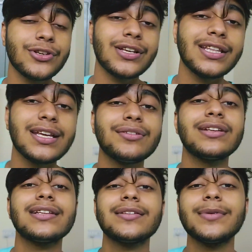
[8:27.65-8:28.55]
चुकी थी इस
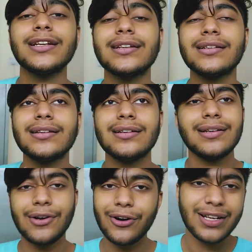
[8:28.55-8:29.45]
वजह से मैंने
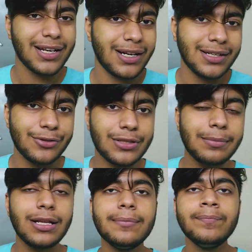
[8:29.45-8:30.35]
रिकॉर्ड करा नहीं उसके
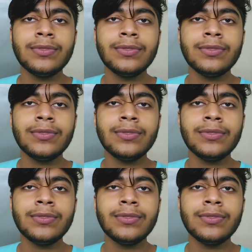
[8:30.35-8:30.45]
बाद